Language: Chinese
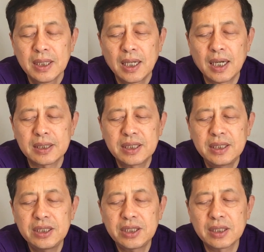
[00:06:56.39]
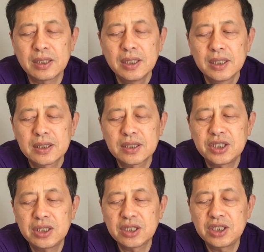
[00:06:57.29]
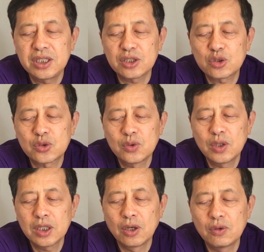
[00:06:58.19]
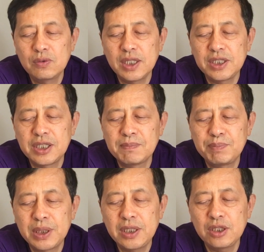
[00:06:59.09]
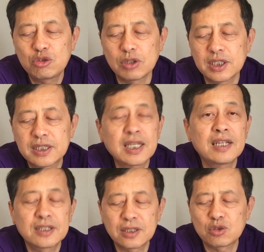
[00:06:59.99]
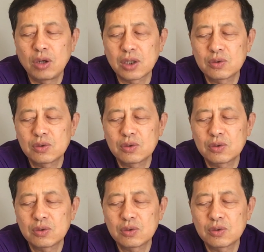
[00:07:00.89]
啊！提醒，自即日起，所有未经批准擅自闯